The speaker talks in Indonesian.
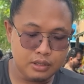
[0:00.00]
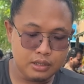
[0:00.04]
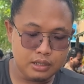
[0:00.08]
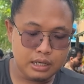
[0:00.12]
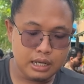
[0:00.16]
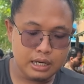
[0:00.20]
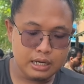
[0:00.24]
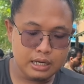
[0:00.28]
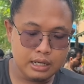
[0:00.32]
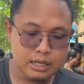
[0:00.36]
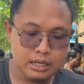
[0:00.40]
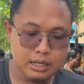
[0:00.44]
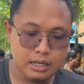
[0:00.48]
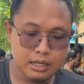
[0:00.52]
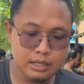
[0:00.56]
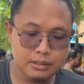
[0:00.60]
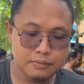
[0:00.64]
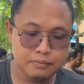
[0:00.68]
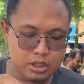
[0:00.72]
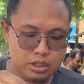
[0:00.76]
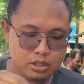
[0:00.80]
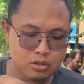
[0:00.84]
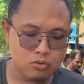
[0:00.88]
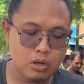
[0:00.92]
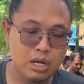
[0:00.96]
Karena
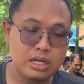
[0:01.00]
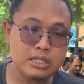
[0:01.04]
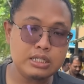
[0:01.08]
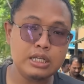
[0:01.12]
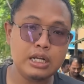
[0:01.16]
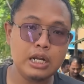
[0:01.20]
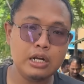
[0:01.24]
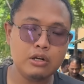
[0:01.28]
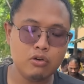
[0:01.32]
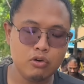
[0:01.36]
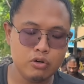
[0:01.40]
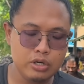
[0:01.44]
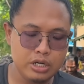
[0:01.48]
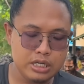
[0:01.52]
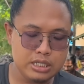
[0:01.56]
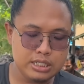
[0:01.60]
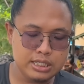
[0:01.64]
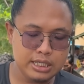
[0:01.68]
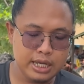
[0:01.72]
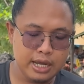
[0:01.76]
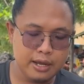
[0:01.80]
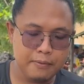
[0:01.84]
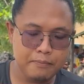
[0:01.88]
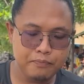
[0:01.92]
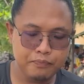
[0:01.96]
situasi dan
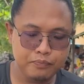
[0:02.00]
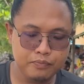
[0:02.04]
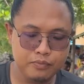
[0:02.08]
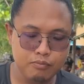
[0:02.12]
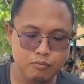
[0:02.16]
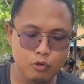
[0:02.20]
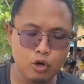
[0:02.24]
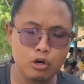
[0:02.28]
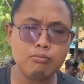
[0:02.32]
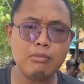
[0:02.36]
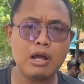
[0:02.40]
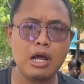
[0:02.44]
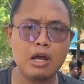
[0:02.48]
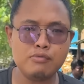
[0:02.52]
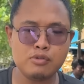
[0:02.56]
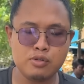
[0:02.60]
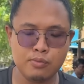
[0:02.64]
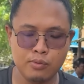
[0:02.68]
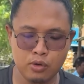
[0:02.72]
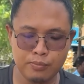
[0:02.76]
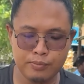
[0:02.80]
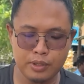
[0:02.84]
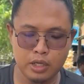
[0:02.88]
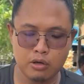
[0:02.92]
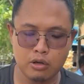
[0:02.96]
kondisi ya. Mohon maaf
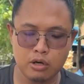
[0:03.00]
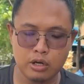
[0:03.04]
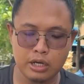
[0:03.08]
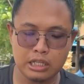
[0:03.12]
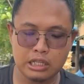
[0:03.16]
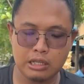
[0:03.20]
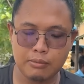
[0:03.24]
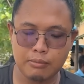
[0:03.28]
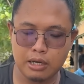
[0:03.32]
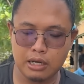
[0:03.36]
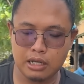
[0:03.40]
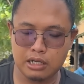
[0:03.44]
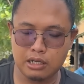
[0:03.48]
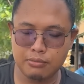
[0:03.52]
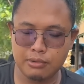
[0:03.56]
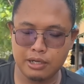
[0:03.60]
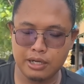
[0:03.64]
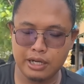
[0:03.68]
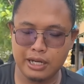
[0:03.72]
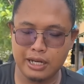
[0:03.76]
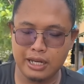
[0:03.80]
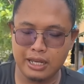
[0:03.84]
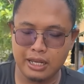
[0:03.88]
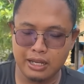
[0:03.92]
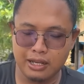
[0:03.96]
sebelumnya kalau kita makannya berdiri.